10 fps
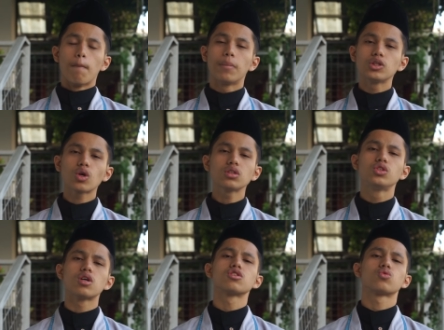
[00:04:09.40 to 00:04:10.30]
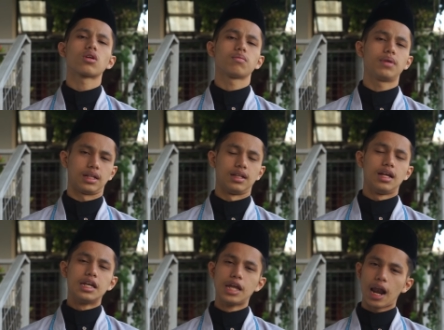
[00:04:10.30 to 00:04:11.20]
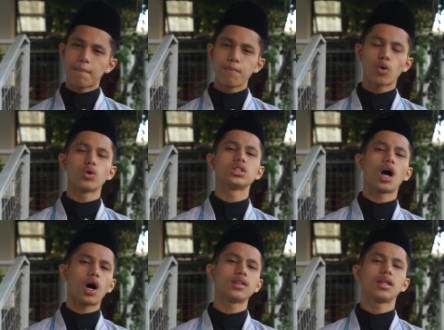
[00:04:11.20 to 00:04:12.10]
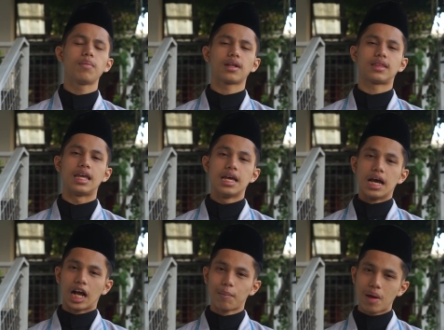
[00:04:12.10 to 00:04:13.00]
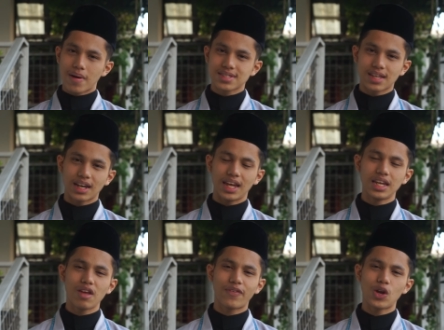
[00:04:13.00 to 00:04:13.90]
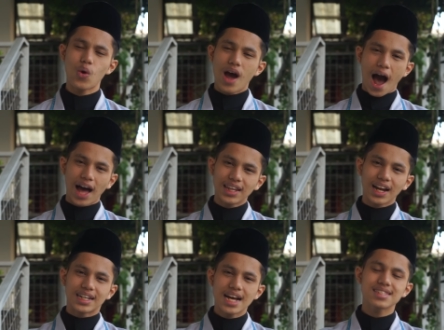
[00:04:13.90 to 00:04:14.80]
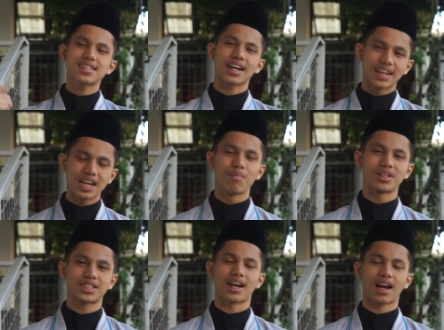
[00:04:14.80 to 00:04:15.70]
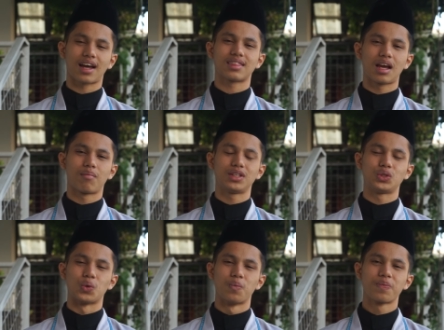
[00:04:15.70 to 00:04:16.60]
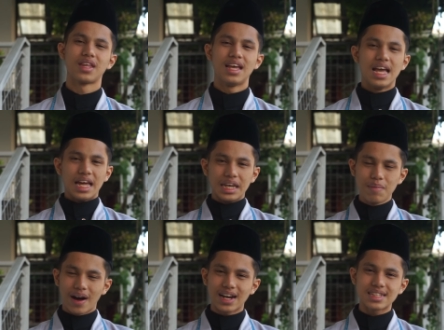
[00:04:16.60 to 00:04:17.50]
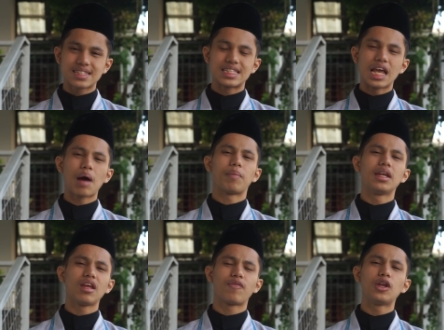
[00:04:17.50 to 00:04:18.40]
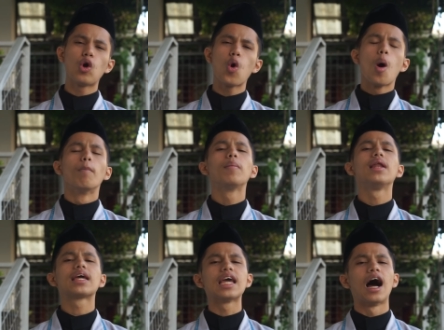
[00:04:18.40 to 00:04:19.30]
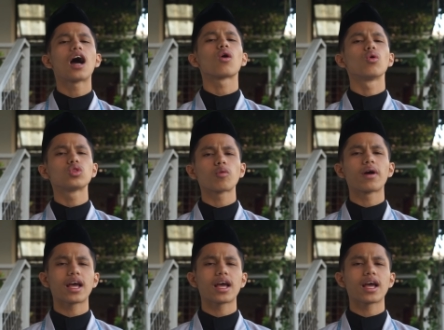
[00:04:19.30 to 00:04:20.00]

Menurut John Stuart Mill, dalam bukunya On Liberty, kebebasan individu adalah dasar dari masyarakat yang maju, di mana setiap individu memiliki hak untuk